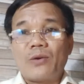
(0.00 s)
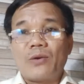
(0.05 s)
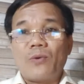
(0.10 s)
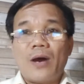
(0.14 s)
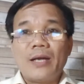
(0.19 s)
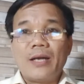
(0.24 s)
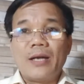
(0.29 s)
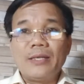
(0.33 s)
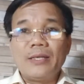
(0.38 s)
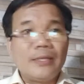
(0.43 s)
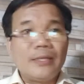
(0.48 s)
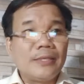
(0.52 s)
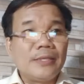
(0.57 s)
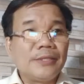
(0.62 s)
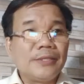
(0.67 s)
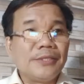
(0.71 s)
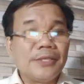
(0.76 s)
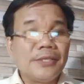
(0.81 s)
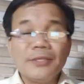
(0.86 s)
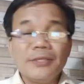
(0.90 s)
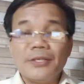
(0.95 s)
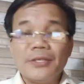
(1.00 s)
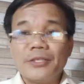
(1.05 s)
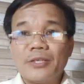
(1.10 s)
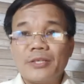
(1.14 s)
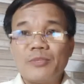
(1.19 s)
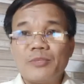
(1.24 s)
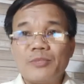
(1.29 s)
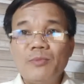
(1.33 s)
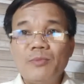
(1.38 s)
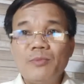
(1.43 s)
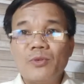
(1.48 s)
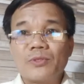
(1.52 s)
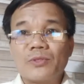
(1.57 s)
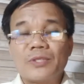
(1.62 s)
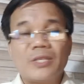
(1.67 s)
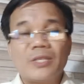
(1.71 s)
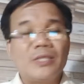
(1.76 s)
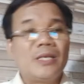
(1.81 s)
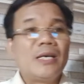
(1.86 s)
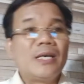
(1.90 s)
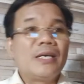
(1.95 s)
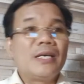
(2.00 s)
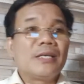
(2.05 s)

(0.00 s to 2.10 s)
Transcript: của những người trong nhóm luật sư,